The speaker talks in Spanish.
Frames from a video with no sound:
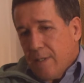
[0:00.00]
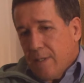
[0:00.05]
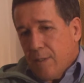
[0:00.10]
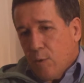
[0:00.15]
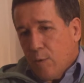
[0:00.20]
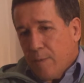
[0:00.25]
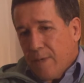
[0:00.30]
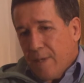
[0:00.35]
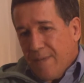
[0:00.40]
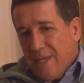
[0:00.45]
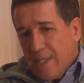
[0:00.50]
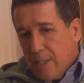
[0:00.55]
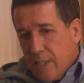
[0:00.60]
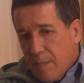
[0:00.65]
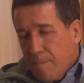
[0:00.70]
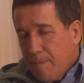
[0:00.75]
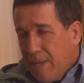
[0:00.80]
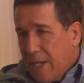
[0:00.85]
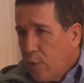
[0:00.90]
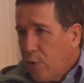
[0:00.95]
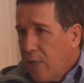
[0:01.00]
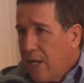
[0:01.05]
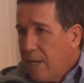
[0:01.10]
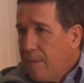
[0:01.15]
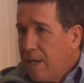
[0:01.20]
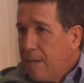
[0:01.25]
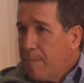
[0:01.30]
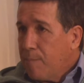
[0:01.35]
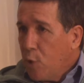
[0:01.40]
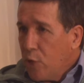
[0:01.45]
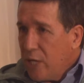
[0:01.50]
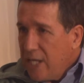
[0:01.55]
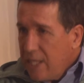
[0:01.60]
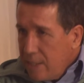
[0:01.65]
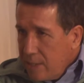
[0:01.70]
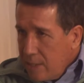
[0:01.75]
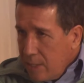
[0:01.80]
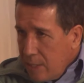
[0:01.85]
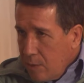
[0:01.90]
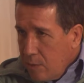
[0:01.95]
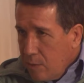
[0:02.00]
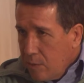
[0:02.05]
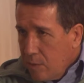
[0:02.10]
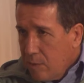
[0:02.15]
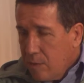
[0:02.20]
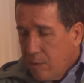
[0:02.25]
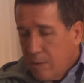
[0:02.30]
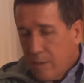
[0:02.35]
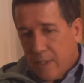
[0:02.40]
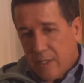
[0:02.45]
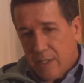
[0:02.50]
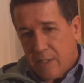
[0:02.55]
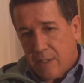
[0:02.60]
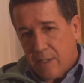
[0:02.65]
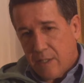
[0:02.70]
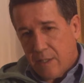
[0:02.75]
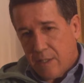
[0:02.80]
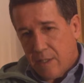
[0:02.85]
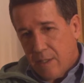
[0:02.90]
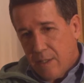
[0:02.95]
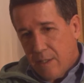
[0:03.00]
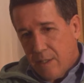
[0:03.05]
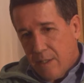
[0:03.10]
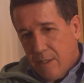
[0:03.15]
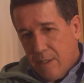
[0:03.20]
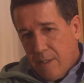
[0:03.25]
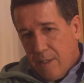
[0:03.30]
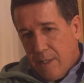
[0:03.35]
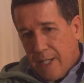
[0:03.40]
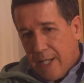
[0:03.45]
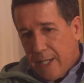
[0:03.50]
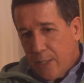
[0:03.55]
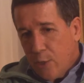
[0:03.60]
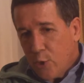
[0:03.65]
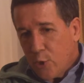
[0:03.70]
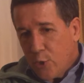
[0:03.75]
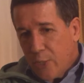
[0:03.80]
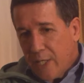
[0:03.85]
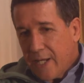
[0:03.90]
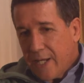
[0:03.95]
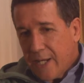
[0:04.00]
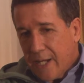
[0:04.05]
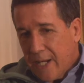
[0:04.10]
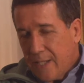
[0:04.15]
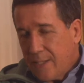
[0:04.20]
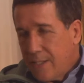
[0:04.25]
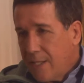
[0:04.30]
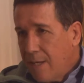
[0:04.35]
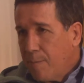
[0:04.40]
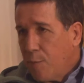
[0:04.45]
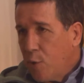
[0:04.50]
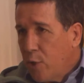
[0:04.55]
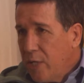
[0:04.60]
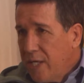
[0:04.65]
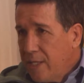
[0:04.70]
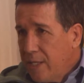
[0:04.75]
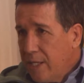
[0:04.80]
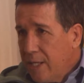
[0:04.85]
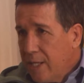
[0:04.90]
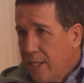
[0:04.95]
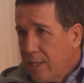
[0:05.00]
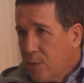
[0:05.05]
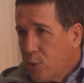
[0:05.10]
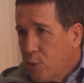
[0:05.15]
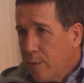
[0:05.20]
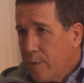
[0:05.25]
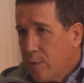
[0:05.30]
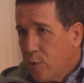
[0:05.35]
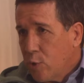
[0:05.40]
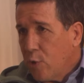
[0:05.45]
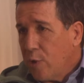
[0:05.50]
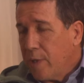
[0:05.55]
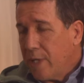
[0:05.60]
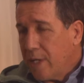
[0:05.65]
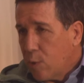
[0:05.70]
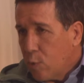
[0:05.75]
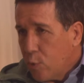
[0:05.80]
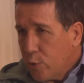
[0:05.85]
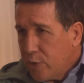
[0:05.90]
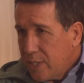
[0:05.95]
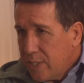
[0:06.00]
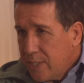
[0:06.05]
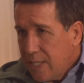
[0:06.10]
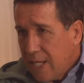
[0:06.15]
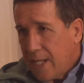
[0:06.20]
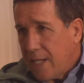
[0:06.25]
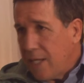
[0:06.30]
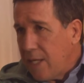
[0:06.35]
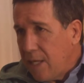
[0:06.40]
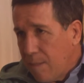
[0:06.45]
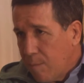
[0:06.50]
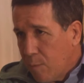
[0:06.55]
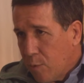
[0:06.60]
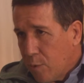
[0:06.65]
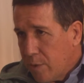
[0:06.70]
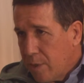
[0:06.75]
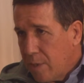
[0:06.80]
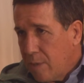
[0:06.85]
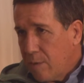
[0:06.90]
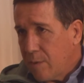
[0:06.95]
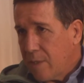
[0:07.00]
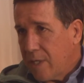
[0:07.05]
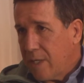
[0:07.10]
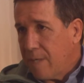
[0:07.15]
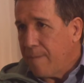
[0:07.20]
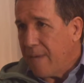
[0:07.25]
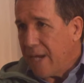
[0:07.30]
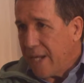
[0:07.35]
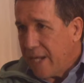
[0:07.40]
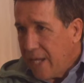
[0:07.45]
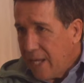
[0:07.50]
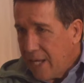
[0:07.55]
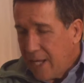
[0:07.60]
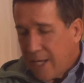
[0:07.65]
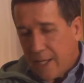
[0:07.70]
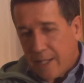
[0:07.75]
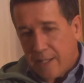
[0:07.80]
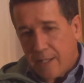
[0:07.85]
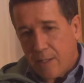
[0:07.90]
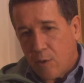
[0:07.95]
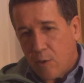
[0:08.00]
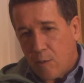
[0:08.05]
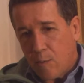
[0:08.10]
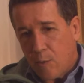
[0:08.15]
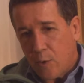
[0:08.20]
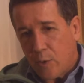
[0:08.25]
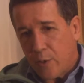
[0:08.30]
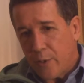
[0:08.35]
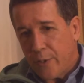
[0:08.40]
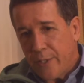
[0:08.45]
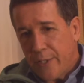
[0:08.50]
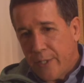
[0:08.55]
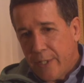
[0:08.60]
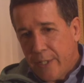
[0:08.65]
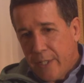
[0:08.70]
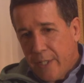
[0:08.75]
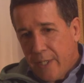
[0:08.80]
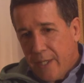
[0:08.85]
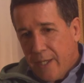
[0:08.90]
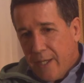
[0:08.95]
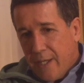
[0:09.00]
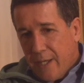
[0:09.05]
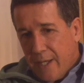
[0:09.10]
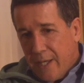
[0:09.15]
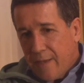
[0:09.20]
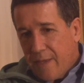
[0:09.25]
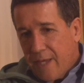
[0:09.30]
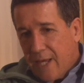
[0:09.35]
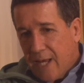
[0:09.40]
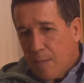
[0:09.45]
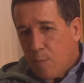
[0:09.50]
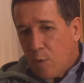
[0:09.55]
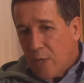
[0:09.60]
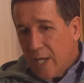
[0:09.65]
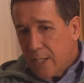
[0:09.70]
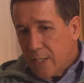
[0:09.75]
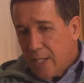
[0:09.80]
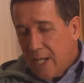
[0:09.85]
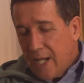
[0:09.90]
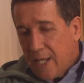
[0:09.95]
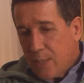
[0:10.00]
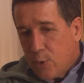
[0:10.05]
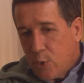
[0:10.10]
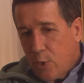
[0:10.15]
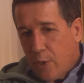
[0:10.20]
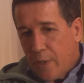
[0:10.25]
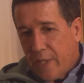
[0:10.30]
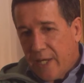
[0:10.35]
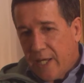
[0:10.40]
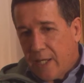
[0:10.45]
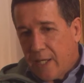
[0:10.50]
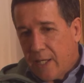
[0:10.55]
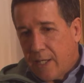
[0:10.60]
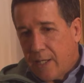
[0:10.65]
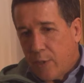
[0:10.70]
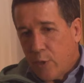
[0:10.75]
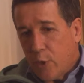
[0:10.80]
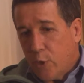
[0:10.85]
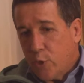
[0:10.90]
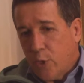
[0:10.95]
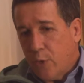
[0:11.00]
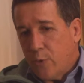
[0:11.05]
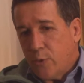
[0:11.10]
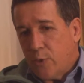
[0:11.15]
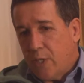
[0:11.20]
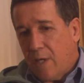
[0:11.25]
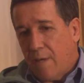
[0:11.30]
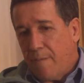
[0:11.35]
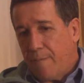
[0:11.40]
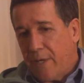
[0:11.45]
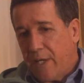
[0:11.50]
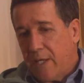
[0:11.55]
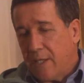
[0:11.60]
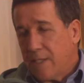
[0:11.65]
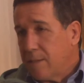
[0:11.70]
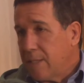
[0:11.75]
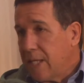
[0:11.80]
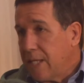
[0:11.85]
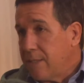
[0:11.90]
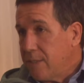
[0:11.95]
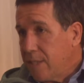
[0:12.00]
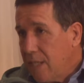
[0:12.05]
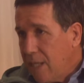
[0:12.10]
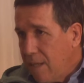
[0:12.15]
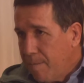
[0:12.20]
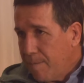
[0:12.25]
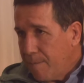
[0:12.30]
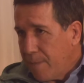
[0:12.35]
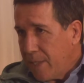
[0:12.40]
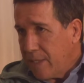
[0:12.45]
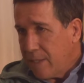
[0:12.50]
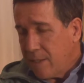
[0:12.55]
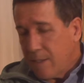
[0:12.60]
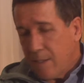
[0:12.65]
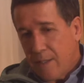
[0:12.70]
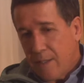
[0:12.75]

obviamente, el panorama político, este, la idiosincrasia política, sobre todo el justicialismo, de lo que maneja y cómo es, digamos, las relaciones que no son siempre tan simples,